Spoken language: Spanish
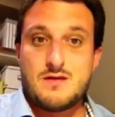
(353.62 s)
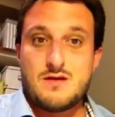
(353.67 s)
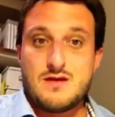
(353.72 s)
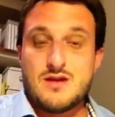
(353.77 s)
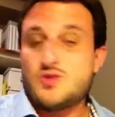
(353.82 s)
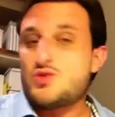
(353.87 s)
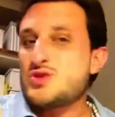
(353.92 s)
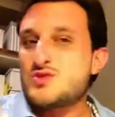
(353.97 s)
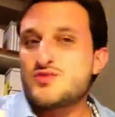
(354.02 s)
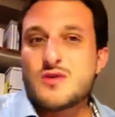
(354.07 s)

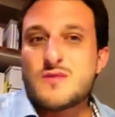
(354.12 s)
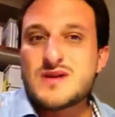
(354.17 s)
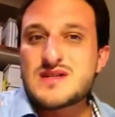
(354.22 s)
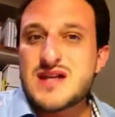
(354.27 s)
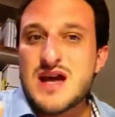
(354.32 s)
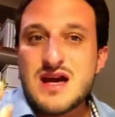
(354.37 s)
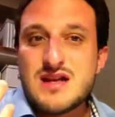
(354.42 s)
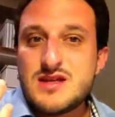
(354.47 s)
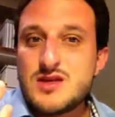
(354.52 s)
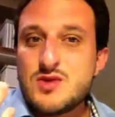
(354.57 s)
De todas
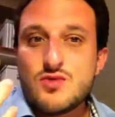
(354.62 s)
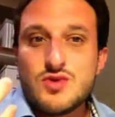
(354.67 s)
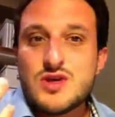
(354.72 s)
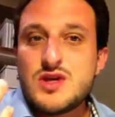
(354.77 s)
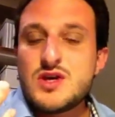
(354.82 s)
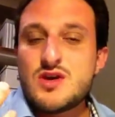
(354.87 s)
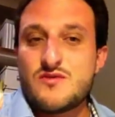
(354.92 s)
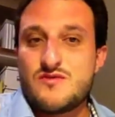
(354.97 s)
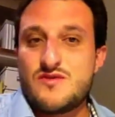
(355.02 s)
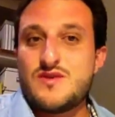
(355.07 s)
formas, allí un
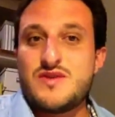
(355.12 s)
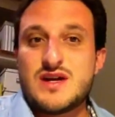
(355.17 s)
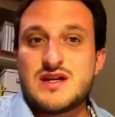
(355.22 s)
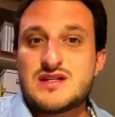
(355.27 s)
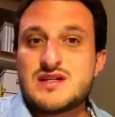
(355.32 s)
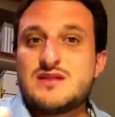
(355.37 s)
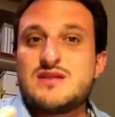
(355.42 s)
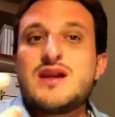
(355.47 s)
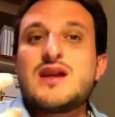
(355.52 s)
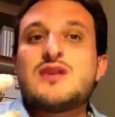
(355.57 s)
guía
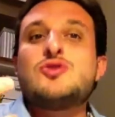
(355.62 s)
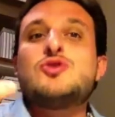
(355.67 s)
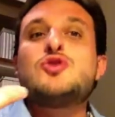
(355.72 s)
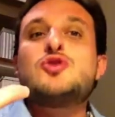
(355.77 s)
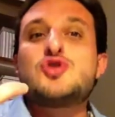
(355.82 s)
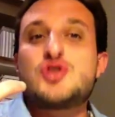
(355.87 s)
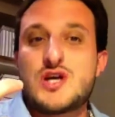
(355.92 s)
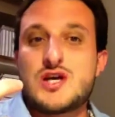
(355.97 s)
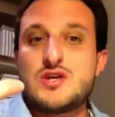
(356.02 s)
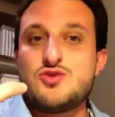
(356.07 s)
oficial se tira
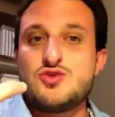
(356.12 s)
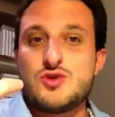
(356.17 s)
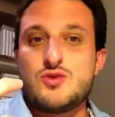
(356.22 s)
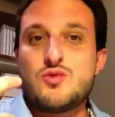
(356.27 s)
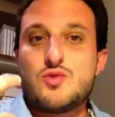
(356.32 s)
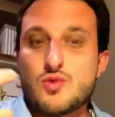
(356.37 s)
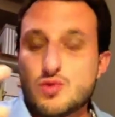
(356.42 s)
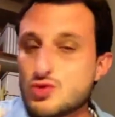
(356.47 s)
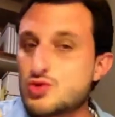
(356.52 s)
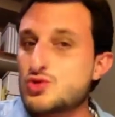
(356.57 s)
dos años en
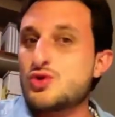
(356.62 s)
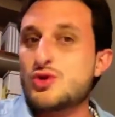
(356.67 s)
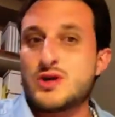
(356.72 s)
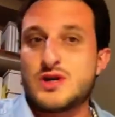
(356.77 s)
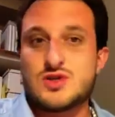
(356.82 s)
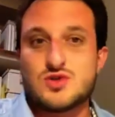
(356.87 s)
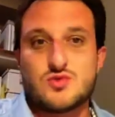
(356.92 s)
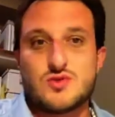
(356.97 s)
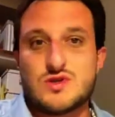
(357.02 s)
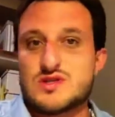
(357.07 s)
un curso que
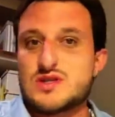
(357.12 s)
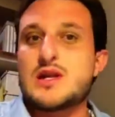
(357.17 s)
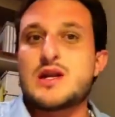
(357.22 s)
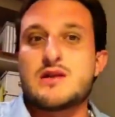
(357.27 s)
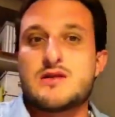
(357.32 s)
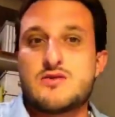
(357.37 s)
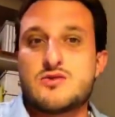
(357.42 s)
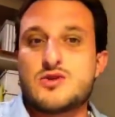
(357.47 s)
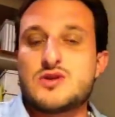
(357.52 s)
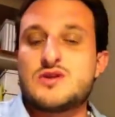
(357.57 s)
les cuesta
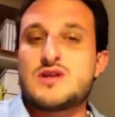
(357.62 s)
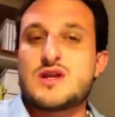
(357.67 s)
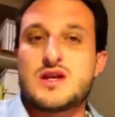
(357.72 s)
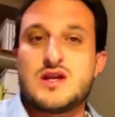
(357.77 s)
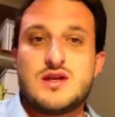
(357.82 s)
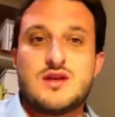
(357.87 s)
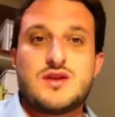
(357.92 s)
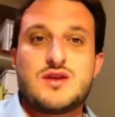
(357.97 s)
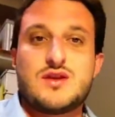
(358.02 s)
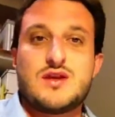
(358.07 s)
alrededor entre
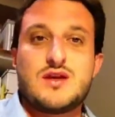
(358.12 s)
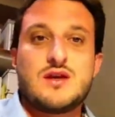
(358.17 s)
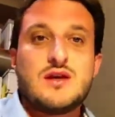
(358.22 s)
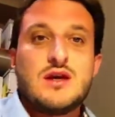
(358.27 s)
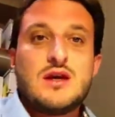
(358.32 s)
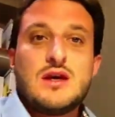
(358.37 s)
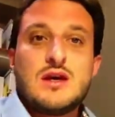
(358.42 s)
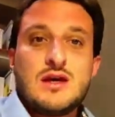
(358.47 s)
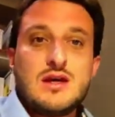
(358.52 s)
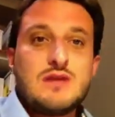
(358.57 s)
15
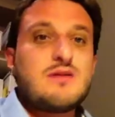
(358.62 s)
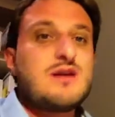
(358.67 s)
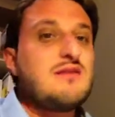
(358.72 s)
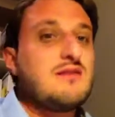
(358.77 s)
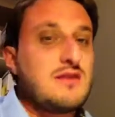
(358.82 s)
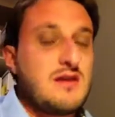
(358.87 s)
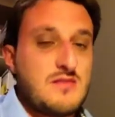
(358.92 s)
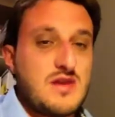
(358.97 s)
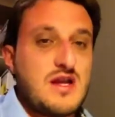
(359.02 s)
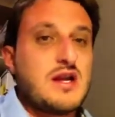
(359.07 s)
y
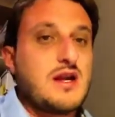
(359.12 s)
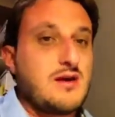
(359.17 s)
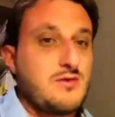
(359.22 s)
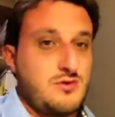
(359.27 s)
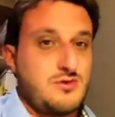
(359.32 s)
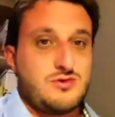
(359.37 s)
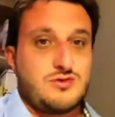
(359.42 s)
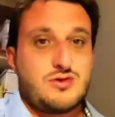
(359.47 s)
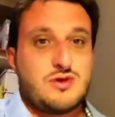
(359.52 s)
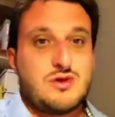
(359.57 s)
veinte mil
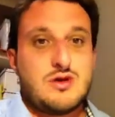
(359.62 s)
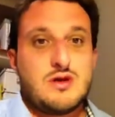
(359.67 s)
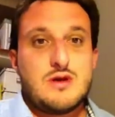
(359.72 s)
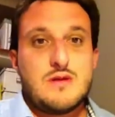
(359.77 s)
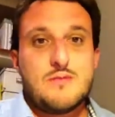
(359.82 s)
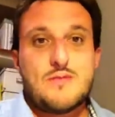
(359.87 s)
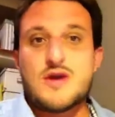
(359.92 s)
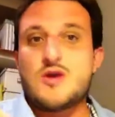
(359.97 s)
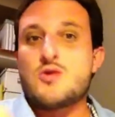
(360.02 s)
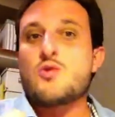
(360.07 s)
euros
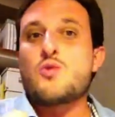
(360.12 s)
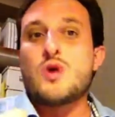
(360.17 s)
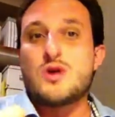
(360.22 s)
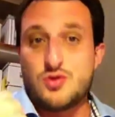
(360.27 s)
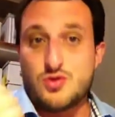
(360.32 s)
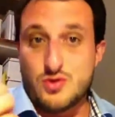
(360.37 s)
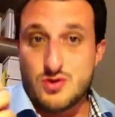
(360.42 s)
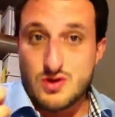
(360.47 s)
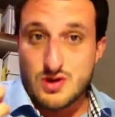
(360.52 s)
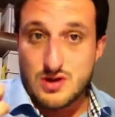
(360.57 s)
pero
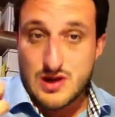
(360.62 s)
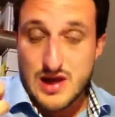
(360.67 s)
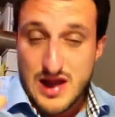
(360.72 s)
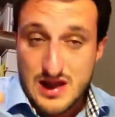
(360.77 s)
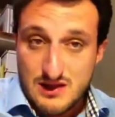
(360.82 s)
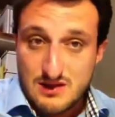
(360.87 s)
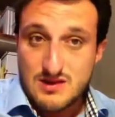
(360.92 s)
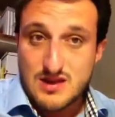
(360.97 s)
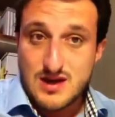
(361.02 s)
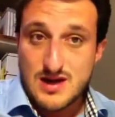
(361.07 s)
cuando
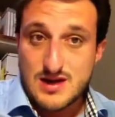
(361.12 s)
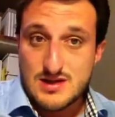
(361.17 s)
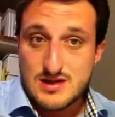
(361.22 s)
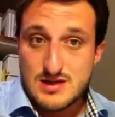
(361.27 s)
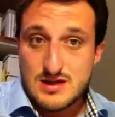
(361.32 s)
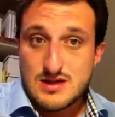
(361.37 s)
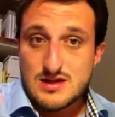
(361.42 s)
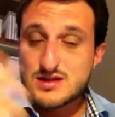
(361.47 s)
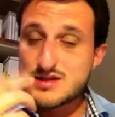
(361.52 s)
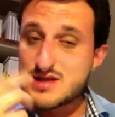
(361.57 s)

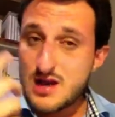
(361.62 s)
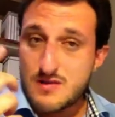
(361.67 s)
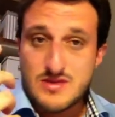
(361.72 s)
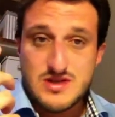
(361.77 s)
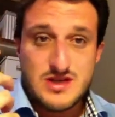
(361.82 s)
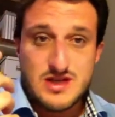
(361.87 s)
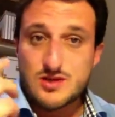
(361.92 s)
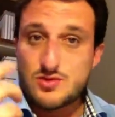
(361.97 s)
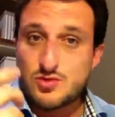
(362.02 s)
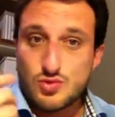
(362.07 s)
entras
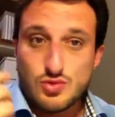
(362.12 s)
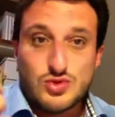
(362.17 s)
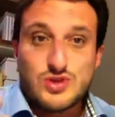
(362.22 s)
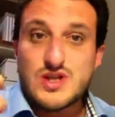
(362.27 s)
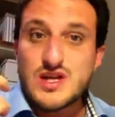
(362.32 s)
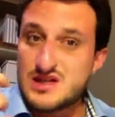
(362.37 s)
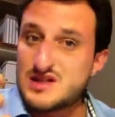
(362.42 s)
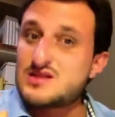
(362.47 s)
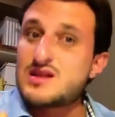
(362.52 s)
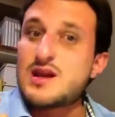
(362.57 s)
sabes que tú
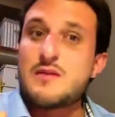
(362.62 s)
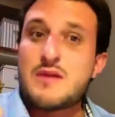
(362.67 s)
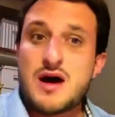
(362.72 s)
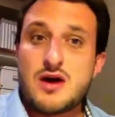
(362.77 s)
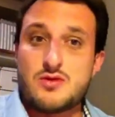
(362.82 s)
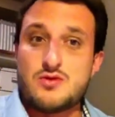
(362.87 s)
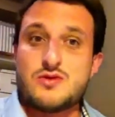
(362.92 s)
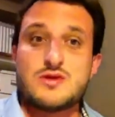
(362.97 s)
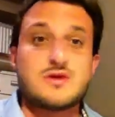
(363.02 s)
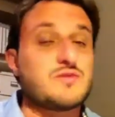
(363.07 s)
tienes
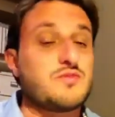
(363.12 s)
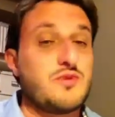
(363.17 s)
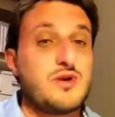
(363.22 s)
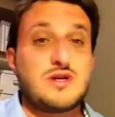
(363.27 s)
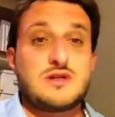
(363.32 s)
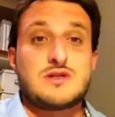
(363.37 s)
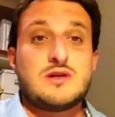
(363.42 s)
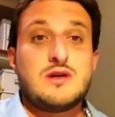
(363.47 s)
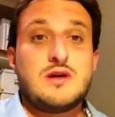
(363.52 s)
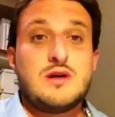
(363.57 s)
trabajo
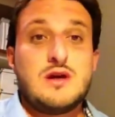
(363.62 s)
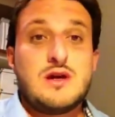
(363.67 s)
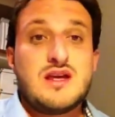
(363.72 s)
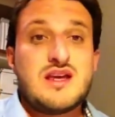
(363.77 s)
después.